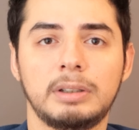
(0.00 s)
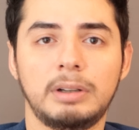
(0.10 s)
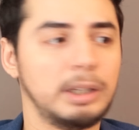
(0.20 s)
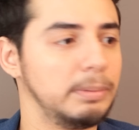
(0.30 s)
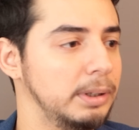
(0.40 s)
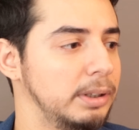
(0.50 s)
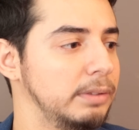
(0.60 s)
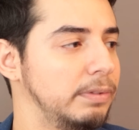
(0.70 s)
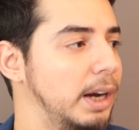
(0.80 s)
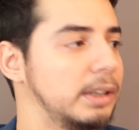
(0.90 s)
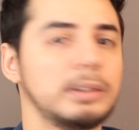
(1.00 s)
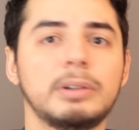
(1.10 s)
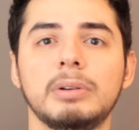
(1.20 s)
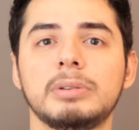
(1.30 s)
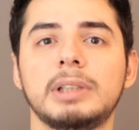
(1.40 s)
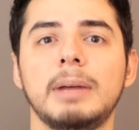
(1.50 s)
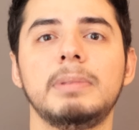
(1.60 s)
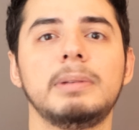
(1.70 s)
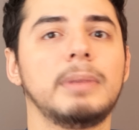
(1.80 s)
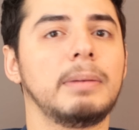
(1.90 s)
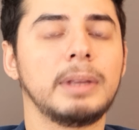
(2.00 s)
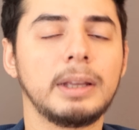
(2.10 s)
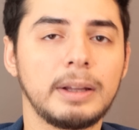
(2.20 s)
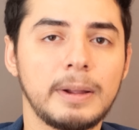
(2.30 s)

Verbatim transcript: Olabilir. Farklı görüşten bilmem ne.